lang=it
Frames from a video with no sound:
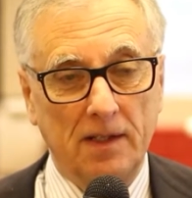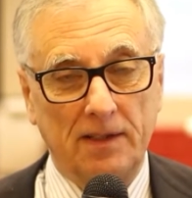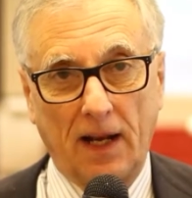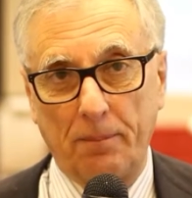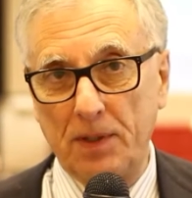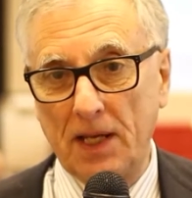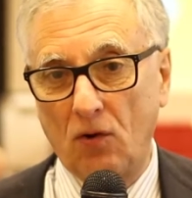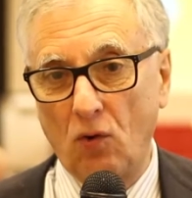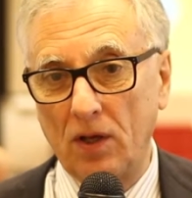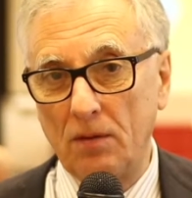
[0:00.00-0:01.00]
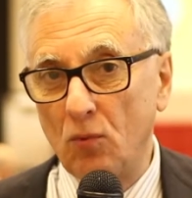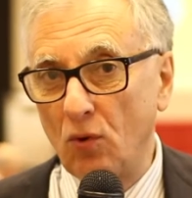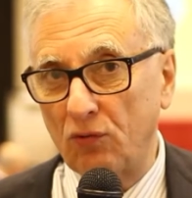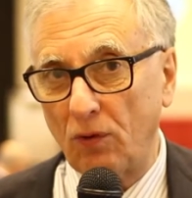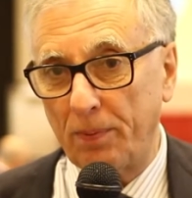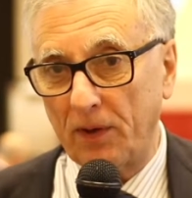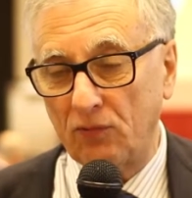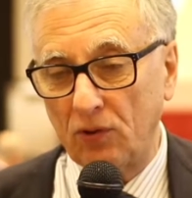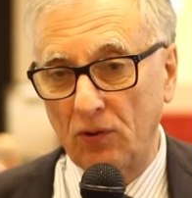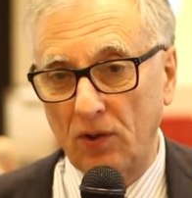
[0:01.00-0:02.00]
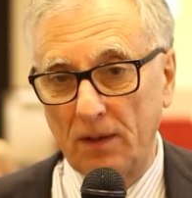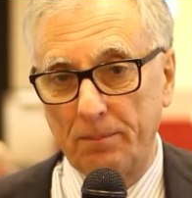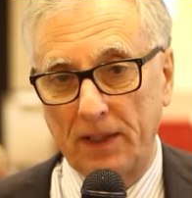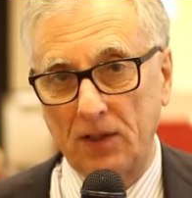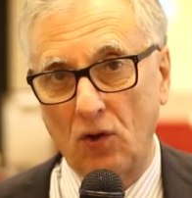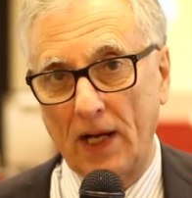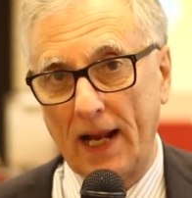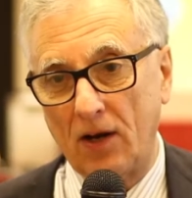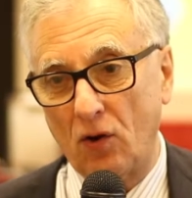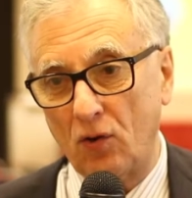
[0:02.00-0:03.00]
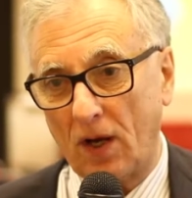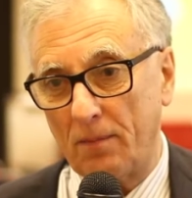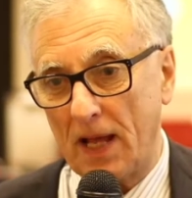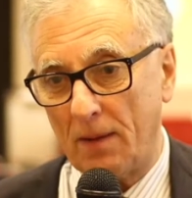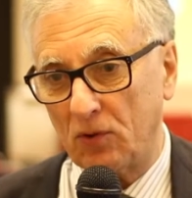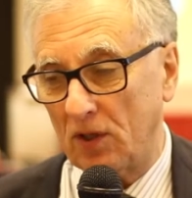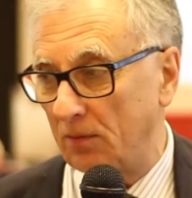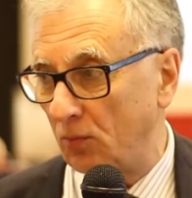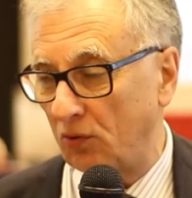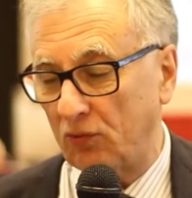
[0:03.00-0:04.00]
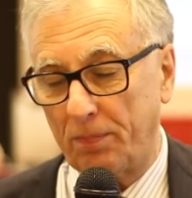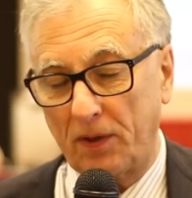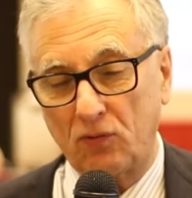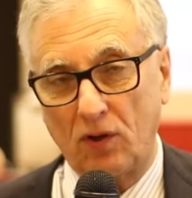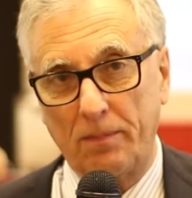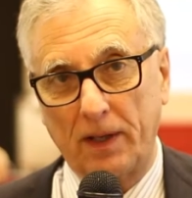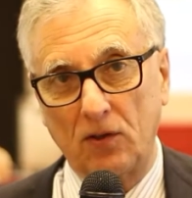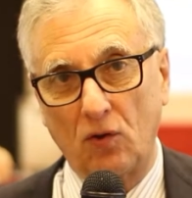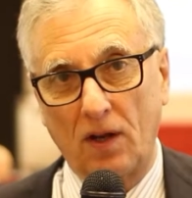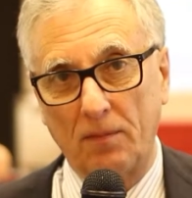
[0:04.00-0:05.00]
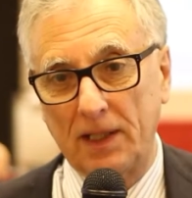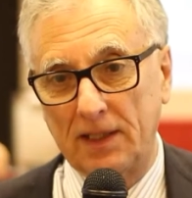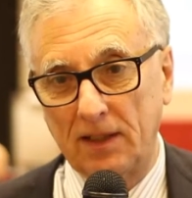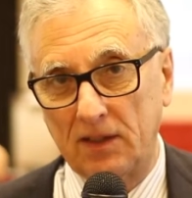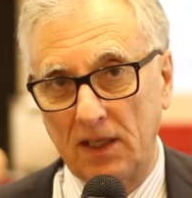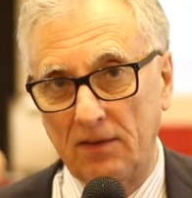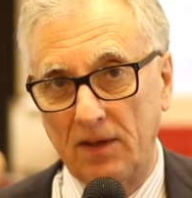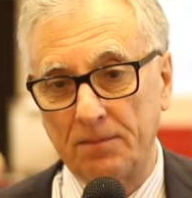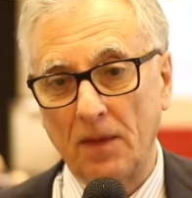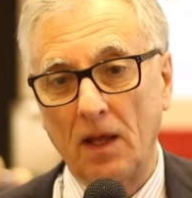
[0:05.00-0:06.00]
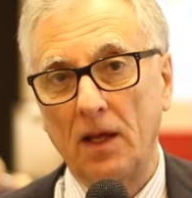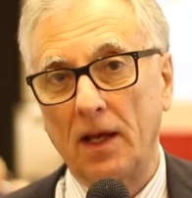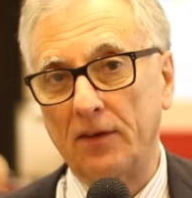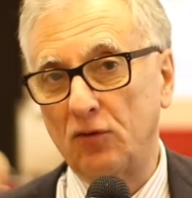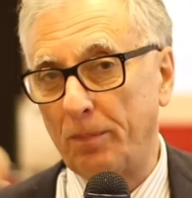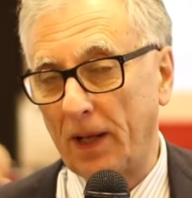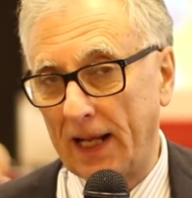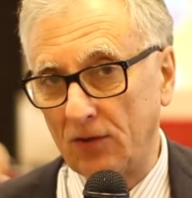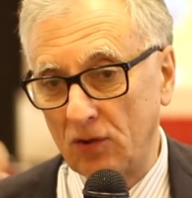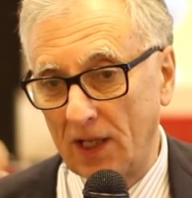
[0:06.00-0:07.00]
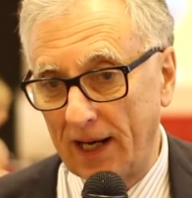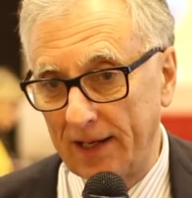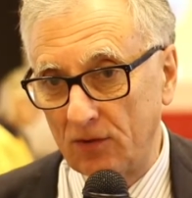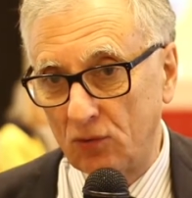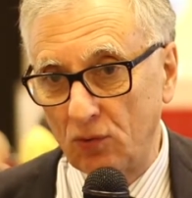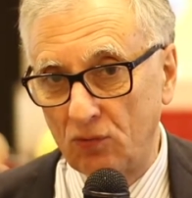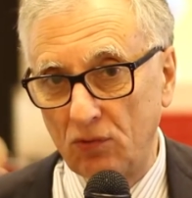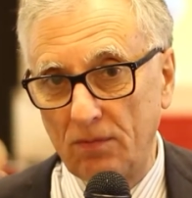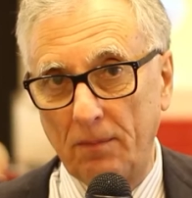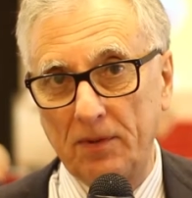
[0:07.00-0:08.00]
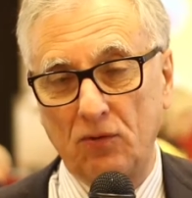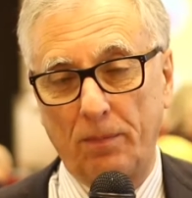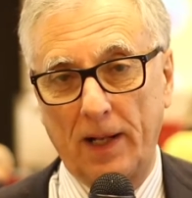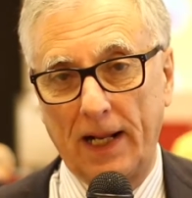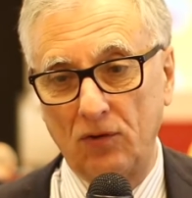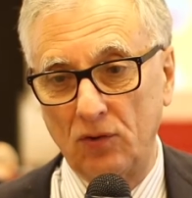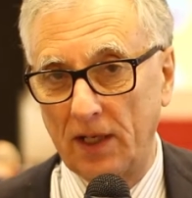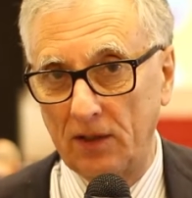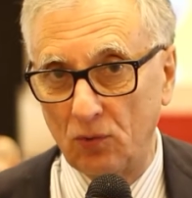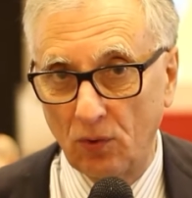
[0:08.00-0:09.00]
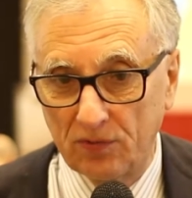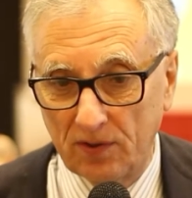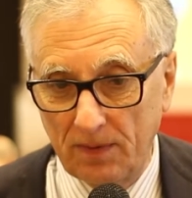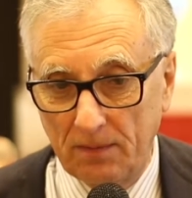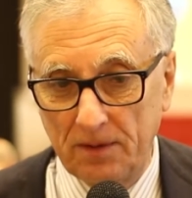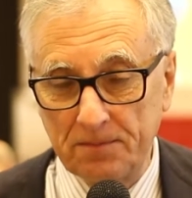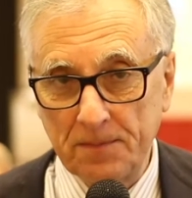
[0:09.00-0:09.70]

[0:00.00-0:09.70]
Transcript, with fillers: terapie con immunosoppressori, in particolare noi ora abbiamo degli immunosoppressori particolarmente attivi e sto parlando dell'alentuzumab, sto parlando del rituximab.